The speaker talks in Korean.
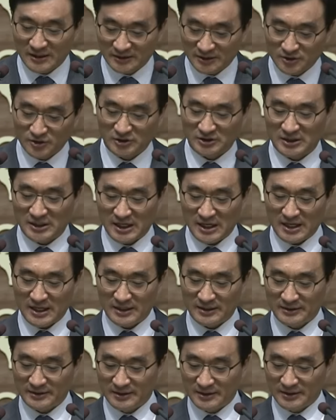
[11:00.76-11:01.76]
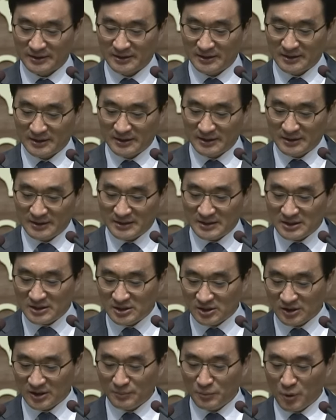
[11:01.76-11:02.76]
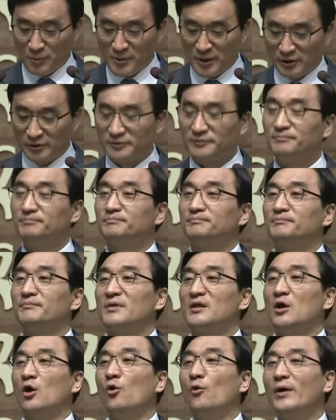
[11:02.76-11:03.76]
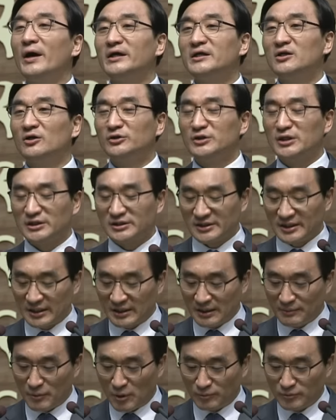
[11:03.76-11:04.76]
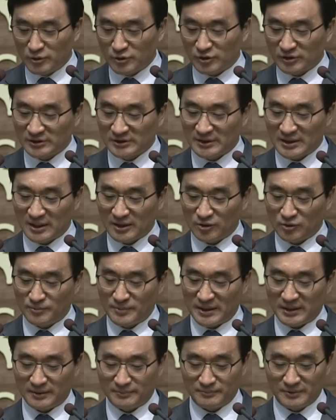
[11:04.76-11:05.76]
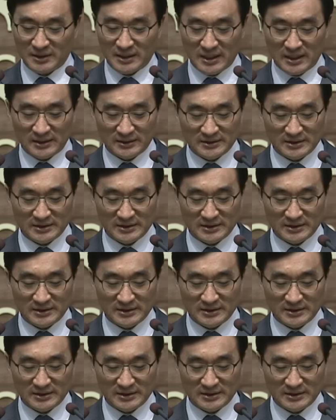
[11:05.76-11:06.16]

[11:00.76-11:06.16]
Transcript: 가실 것이다. 2절에 보면 여호와의 영이 그에게 머물 것이다라고 말합니다.